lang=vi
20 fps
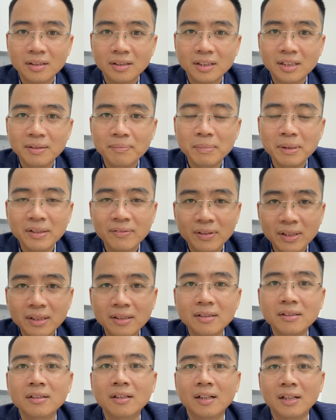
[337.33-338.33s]
thì mình vẫn được
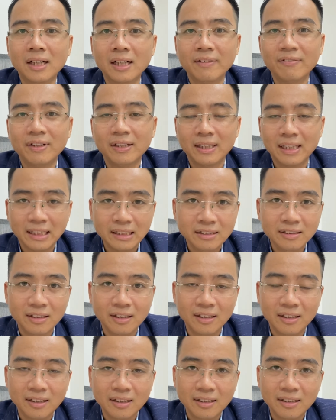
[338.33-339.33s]
hưởng cái phần tăng trưởng
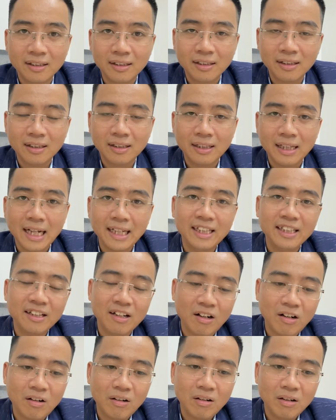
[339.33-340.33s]
lãi đến
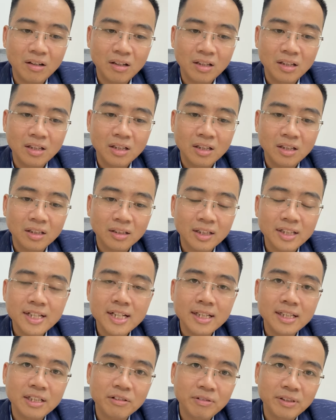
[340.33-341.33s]
đó tất
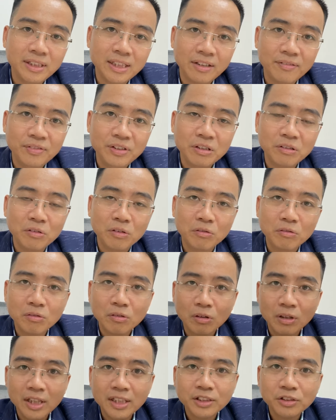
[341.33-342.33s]
nhiên thì quỹ trái phiếu nó cũng
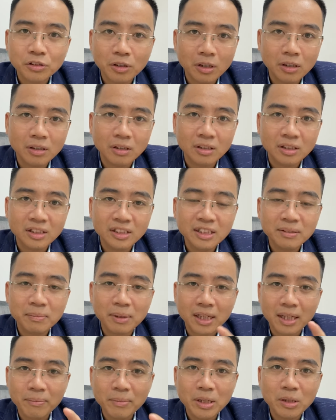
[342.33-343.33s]
có lên xuống nhưng mà
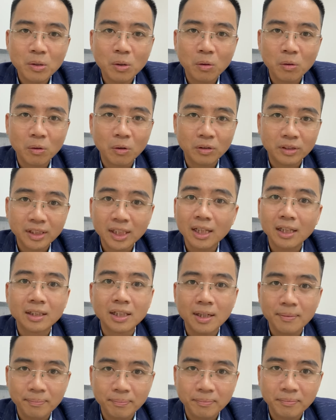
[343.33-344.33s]
cái biên độ của nó rất là
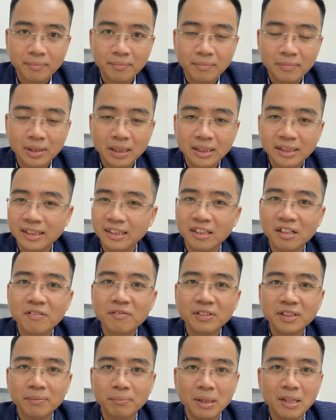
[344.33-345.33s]
thấp chỉ không
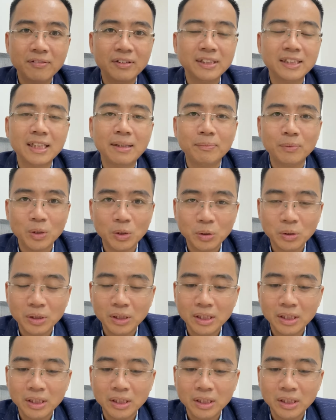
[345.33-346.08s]
chấm mấy phần trăm thôi